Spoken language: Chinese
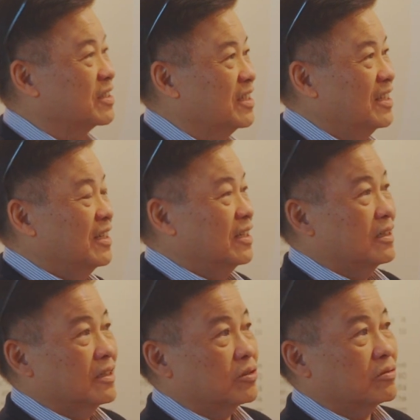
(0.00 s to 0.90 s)
呢，
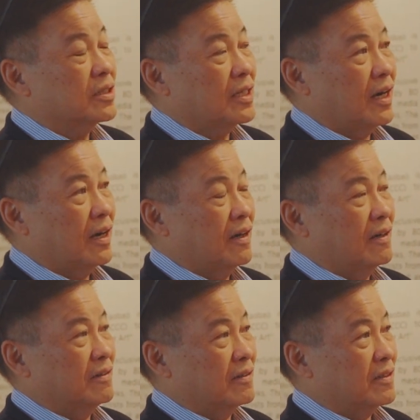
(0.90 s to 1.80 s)
呃，总想
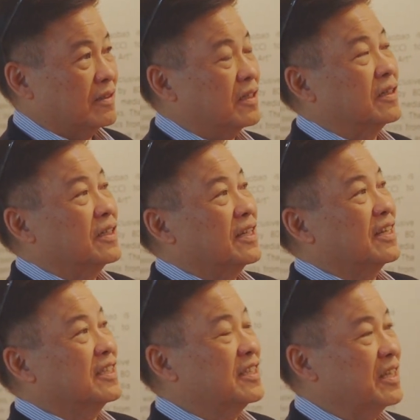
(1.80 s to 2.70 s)
陈列
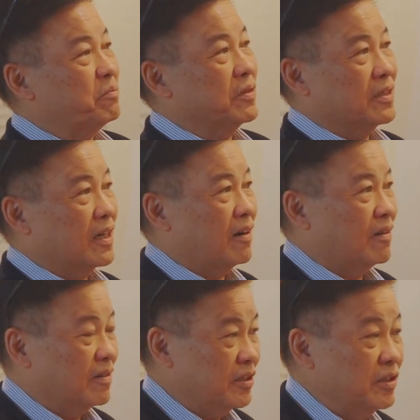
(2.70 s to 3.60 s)
一些比
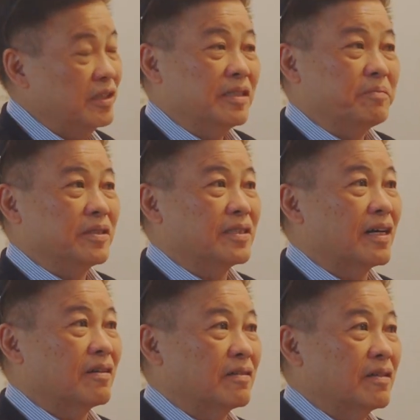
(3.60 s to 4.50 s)
较寓意、比
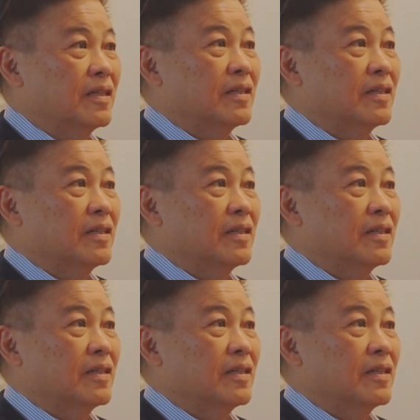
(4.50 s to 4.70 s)
较